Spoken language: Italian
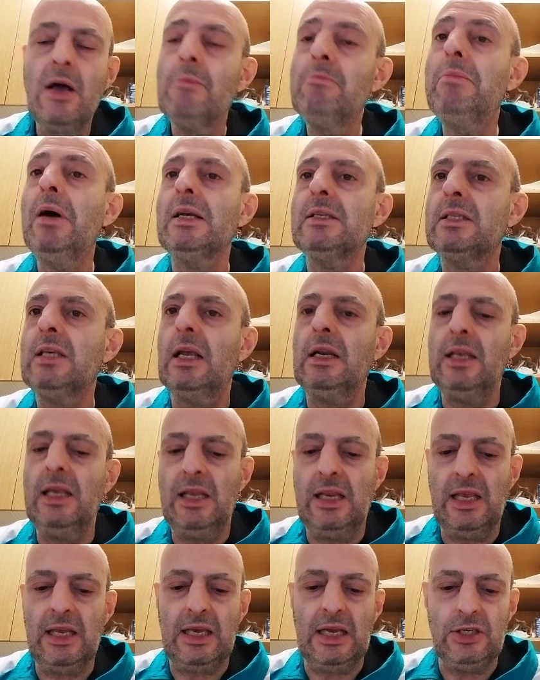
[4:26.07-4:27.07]

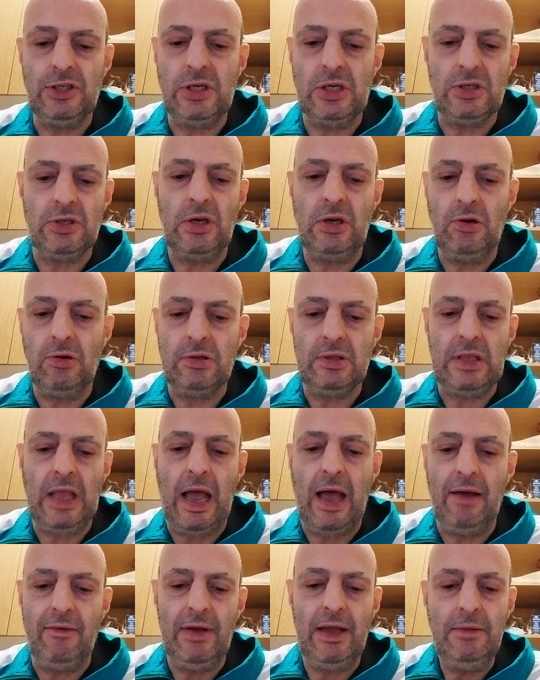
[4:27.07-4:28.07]
Bastianini che è sceso in
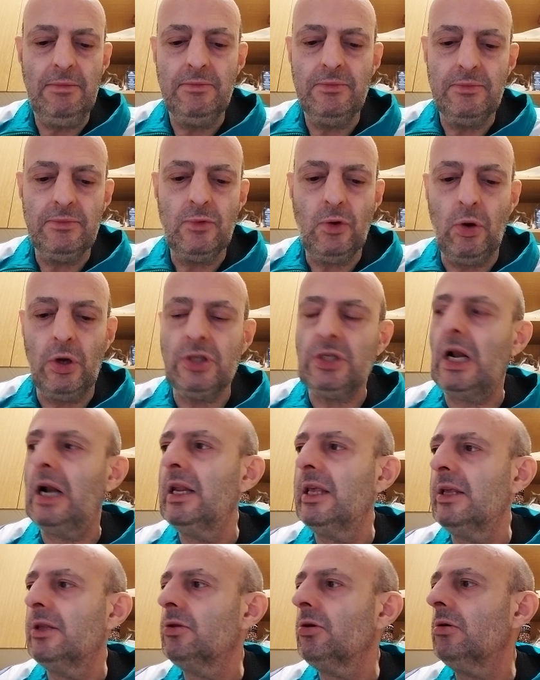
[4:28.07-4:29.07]
ottava, o è
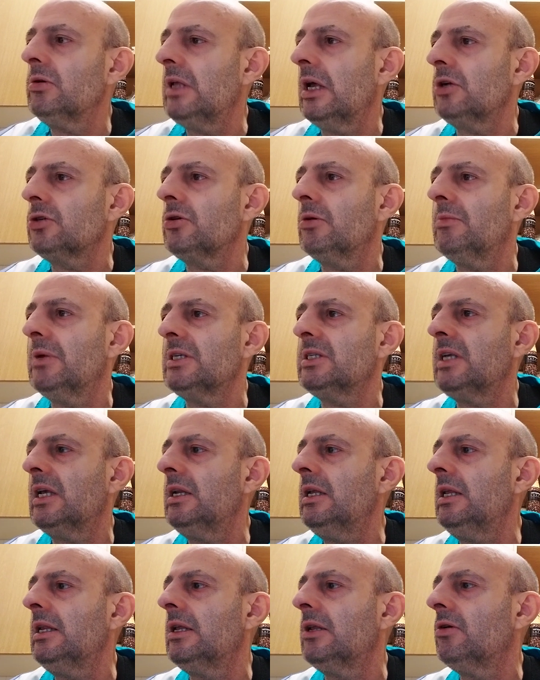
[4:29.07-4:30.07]
salito, adesso
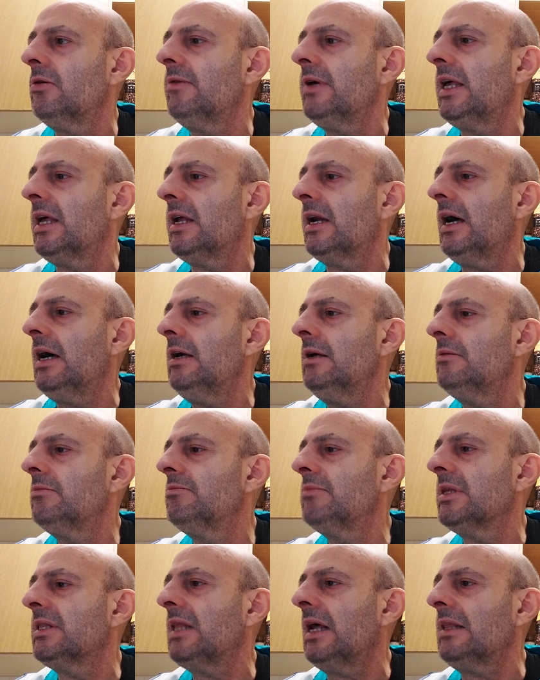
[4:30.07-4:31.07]
Bastianini dove era?
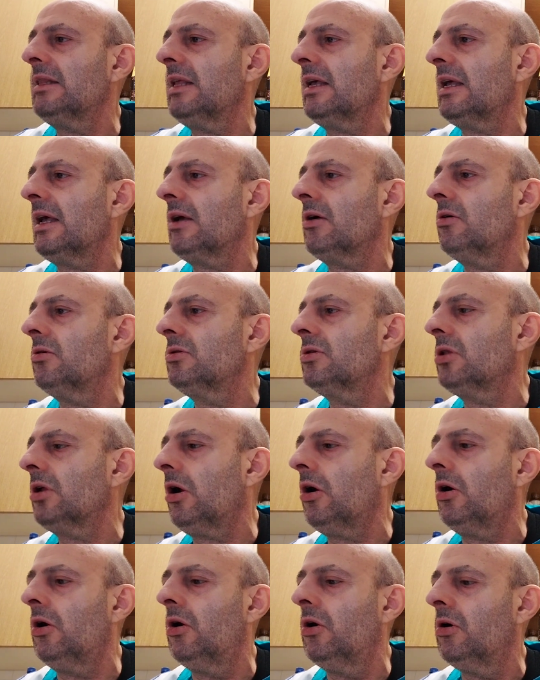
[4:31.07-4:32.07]
Aspettate che
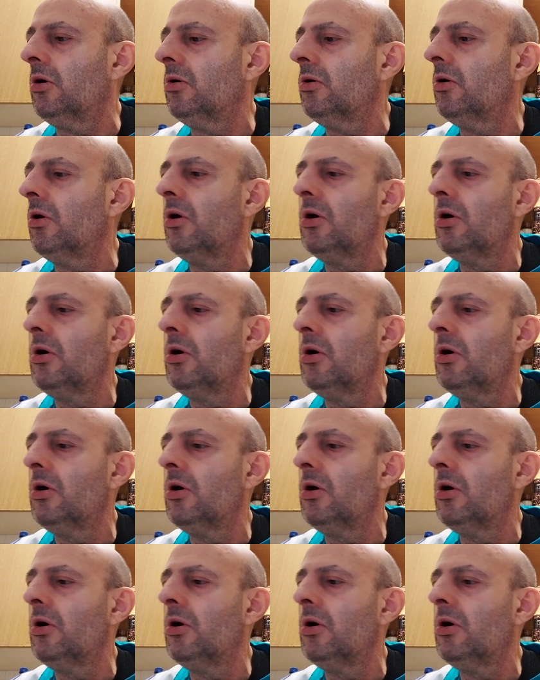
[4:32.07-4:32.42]
controllo